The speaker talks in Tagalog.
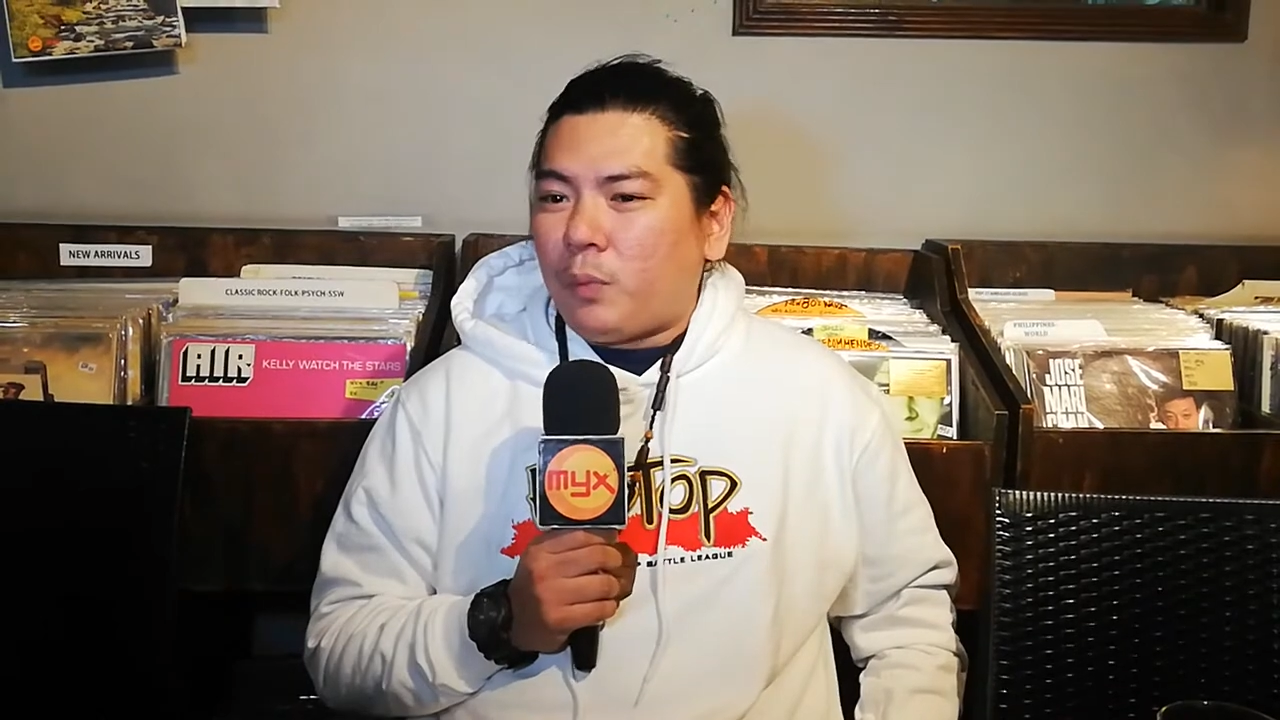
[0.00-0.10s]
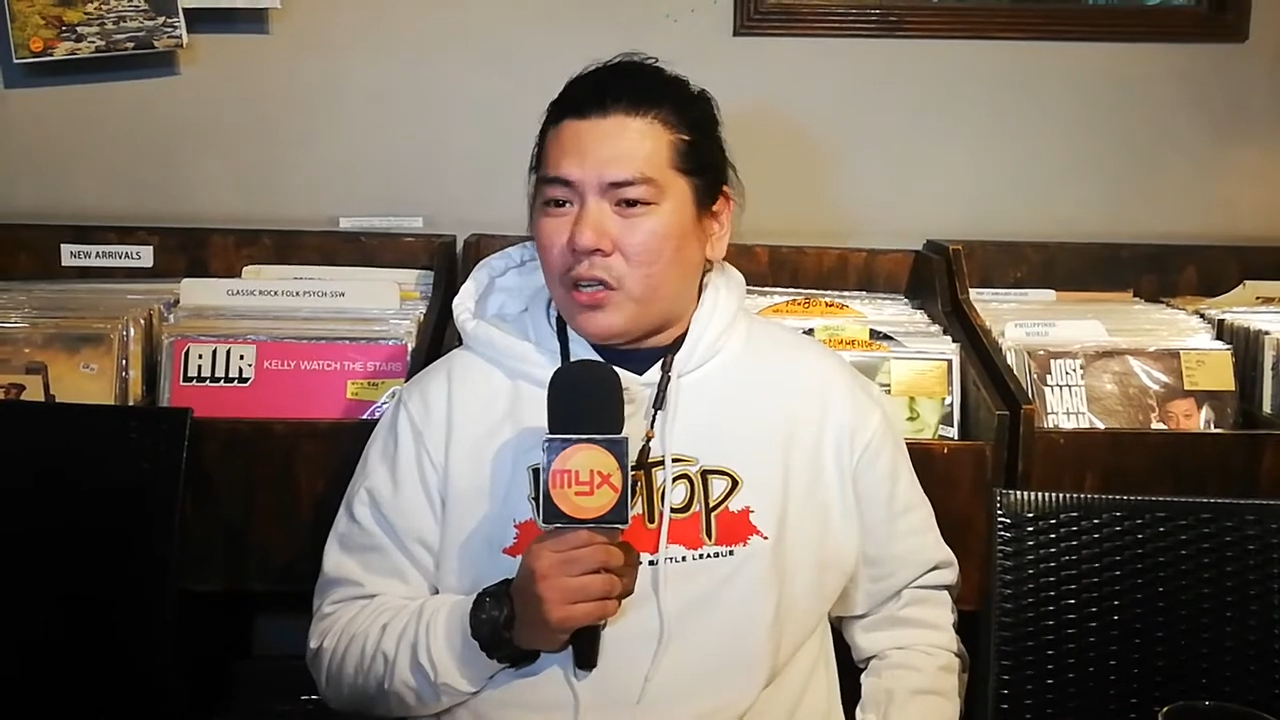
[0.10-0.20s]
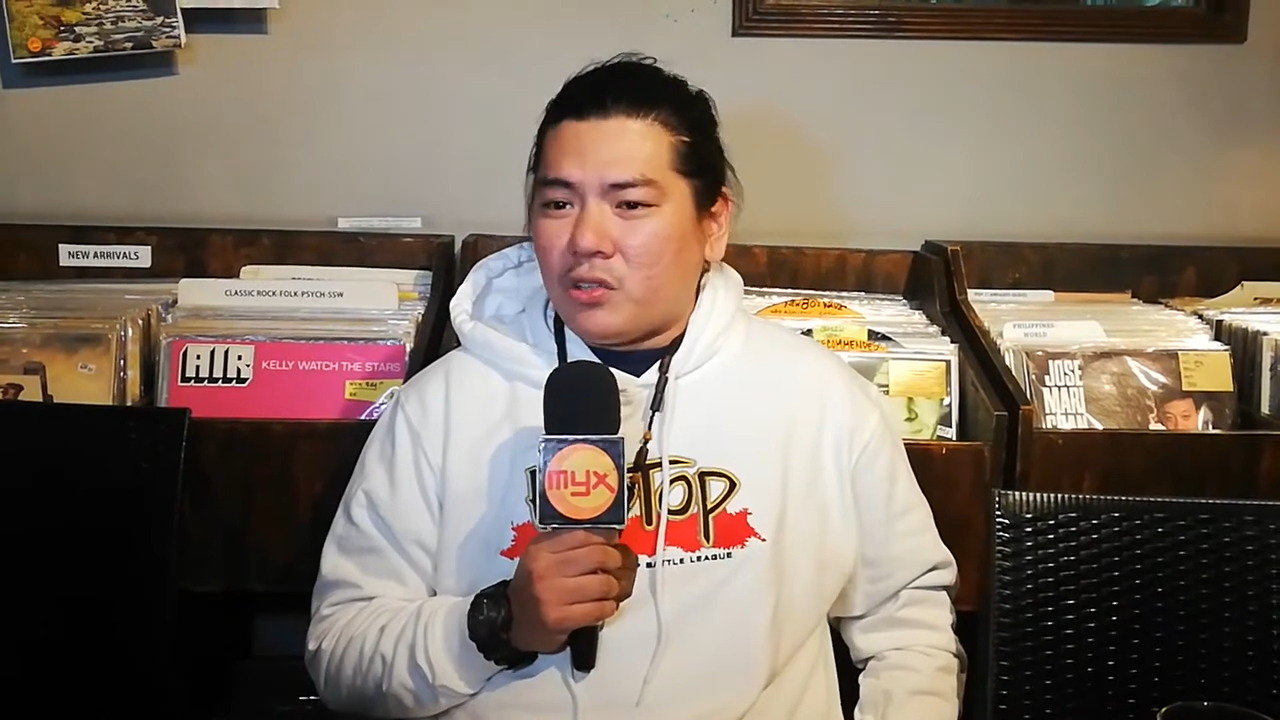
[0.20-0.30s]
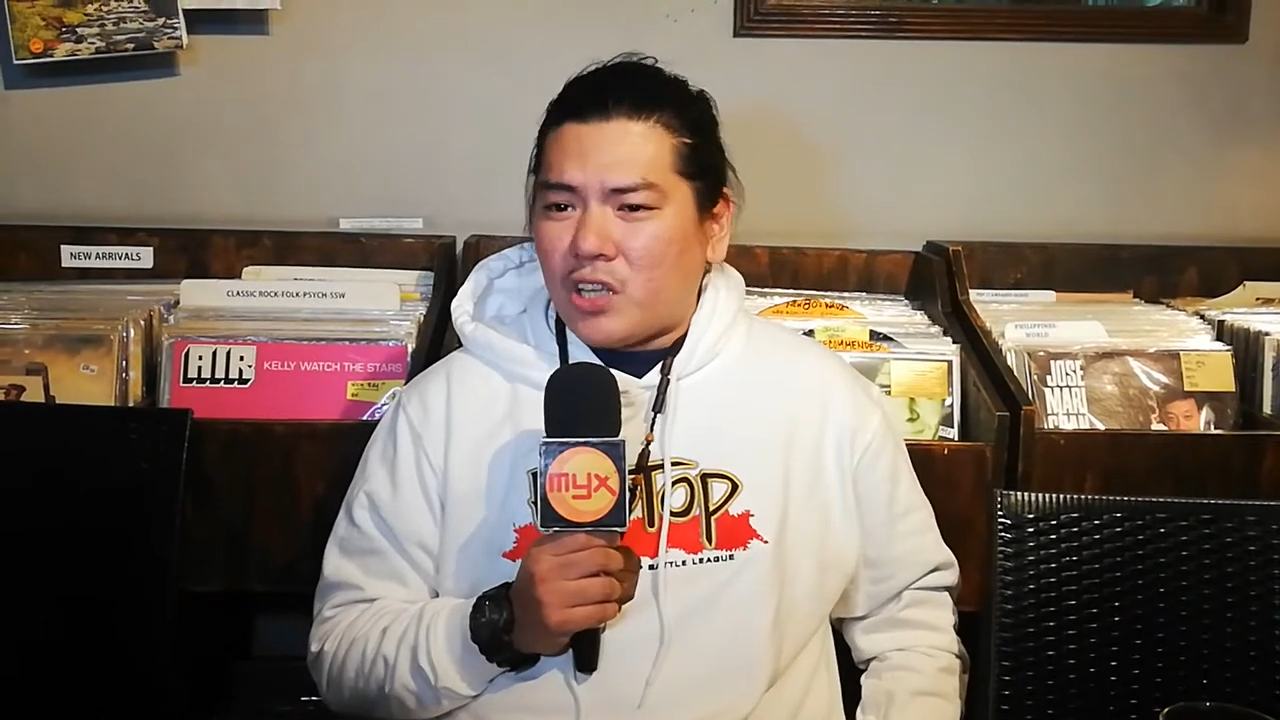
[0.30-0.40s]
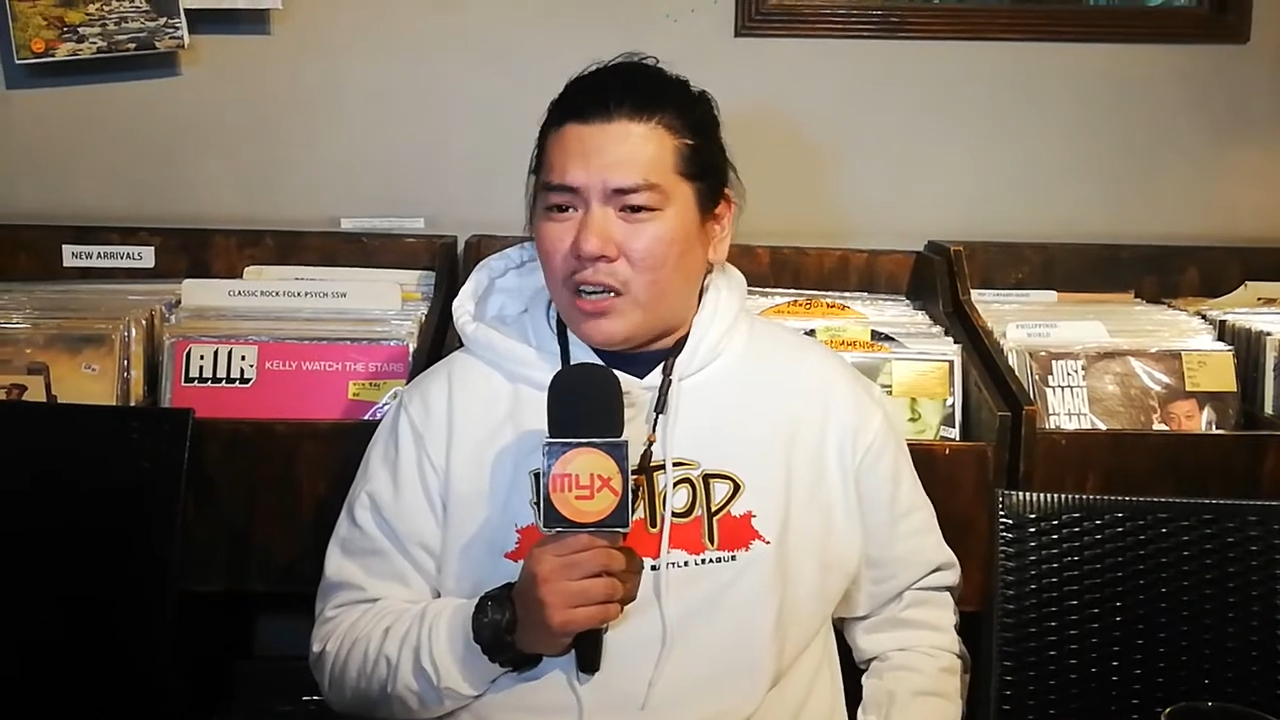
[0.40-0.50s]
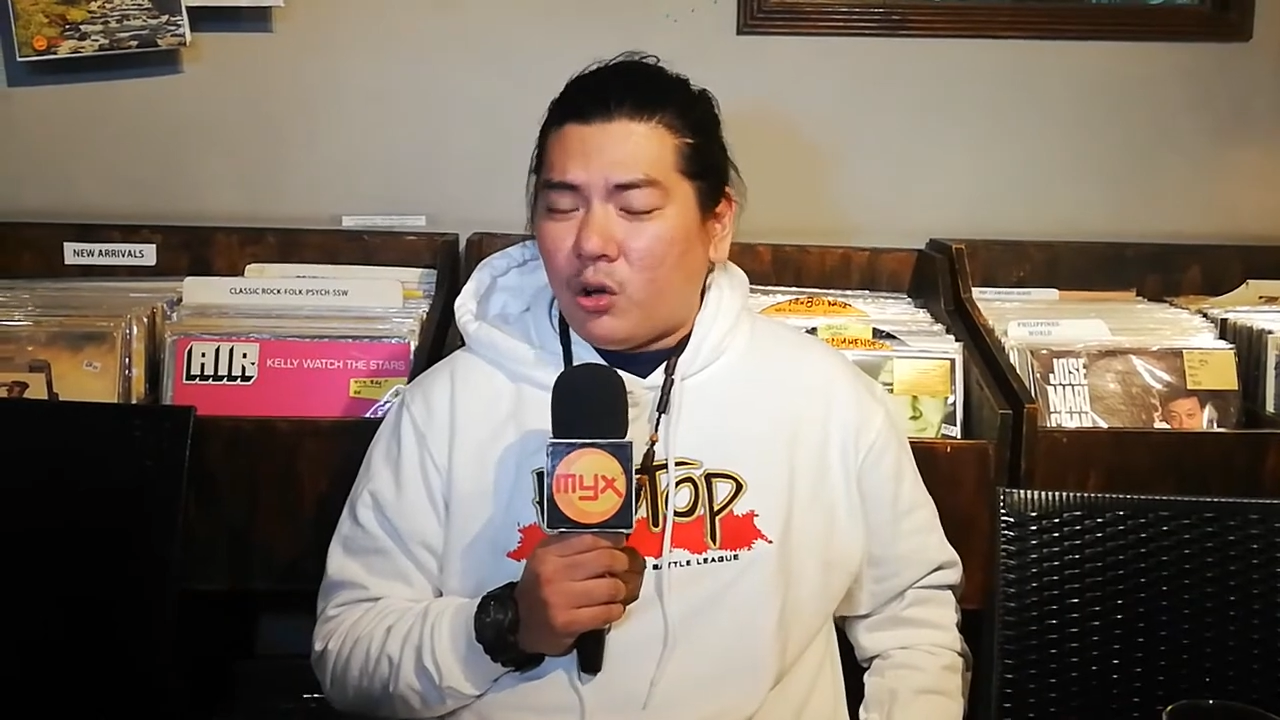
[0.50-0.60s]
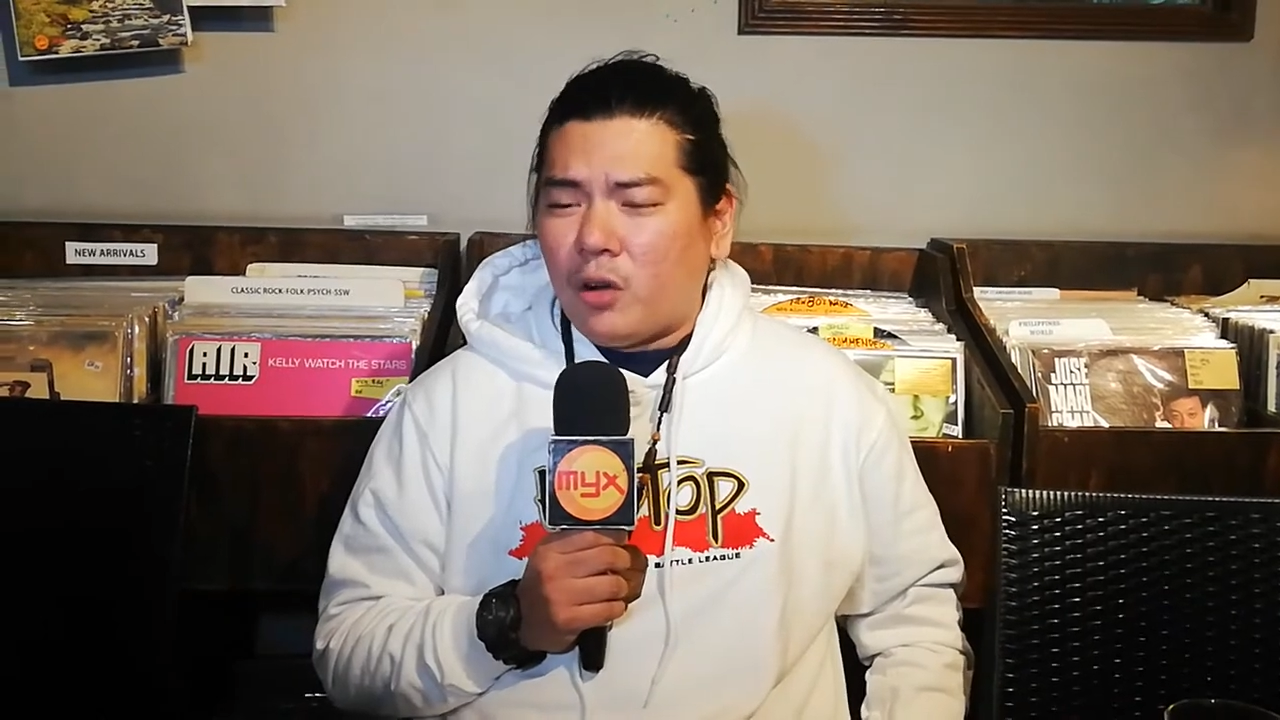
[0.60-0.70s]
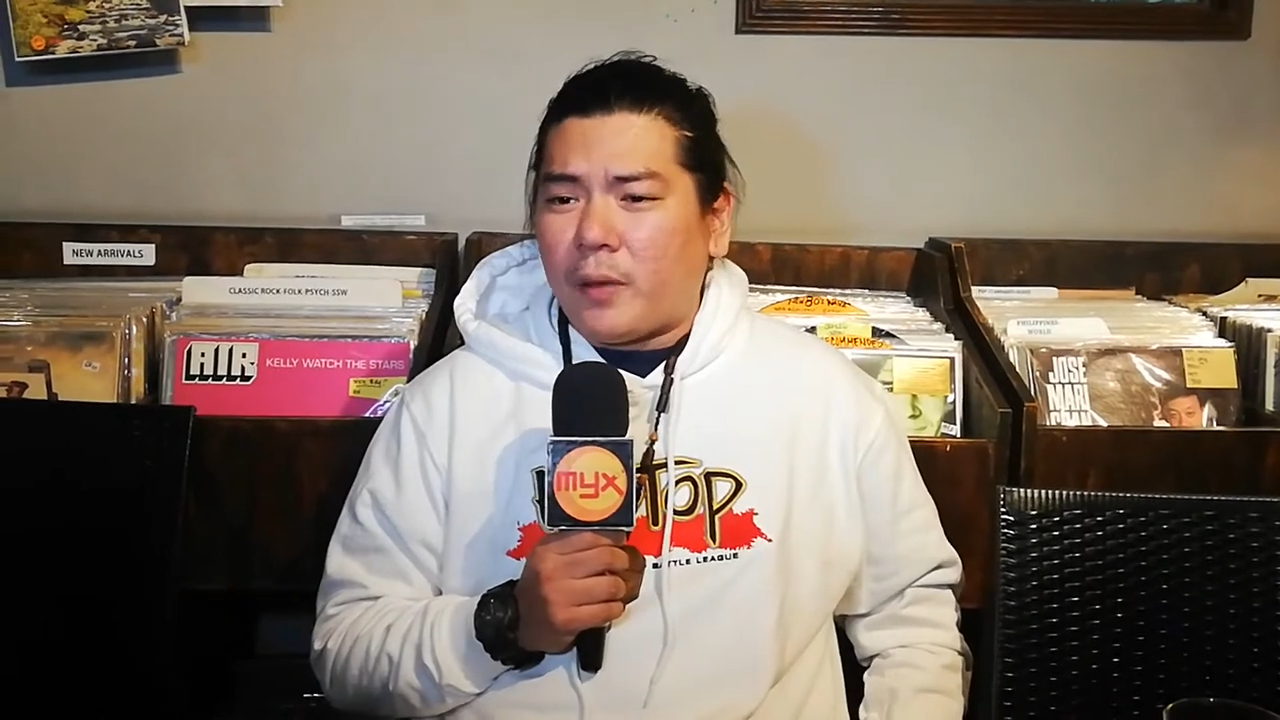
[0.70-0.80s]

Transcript: pati yung sana all,